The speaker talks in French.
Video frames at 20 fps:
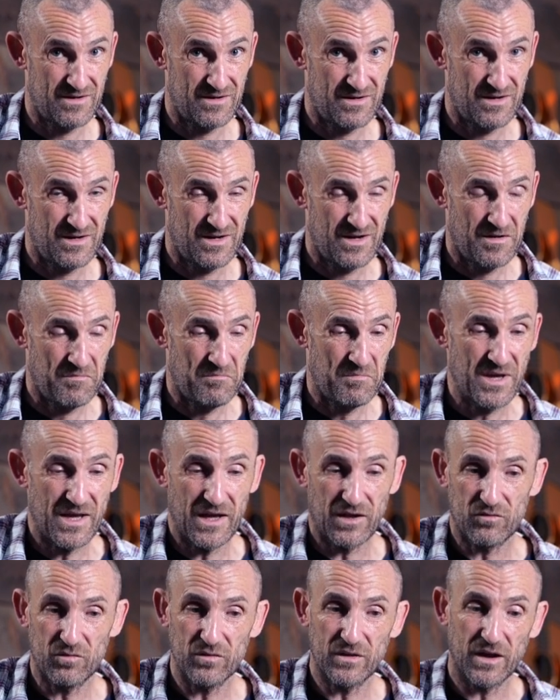Mais il y
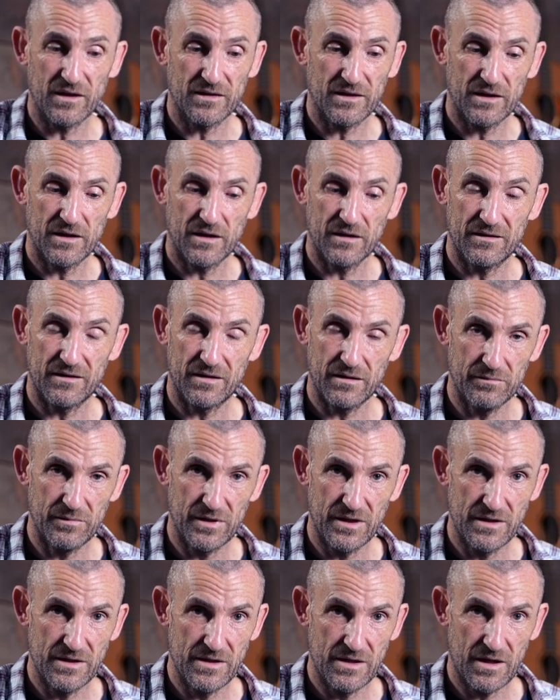a tout un tas
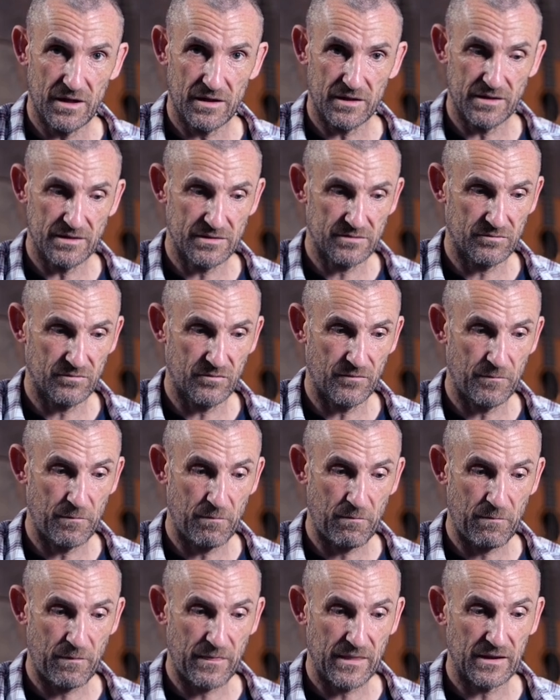d'intermédiaires qui sont
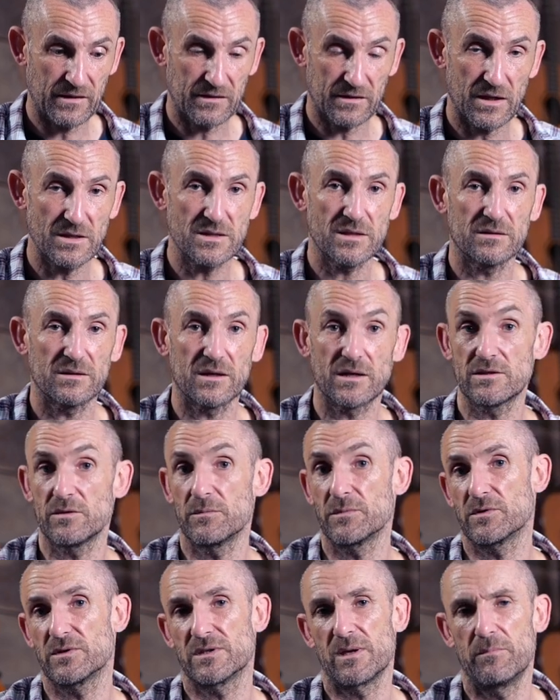très intéressant
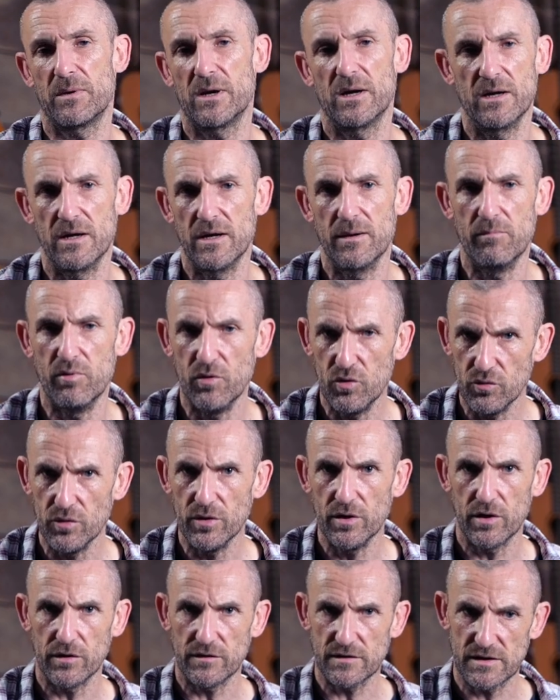parce que ça s'appelle les blue
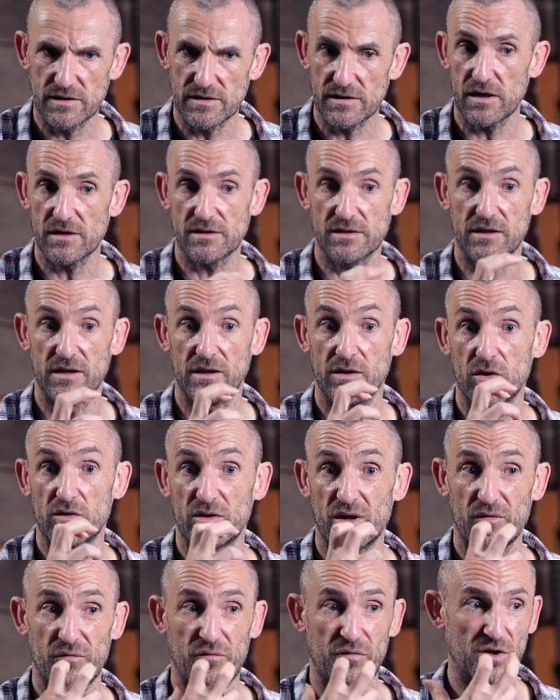notes, c'est ça, c'est des
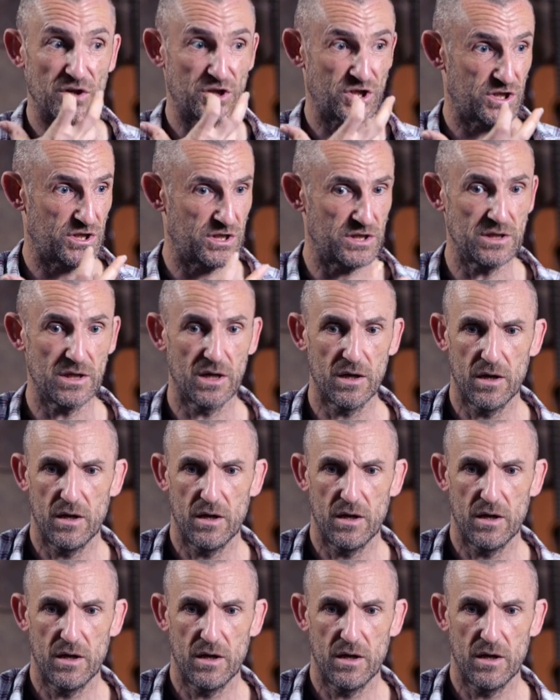notes infléchies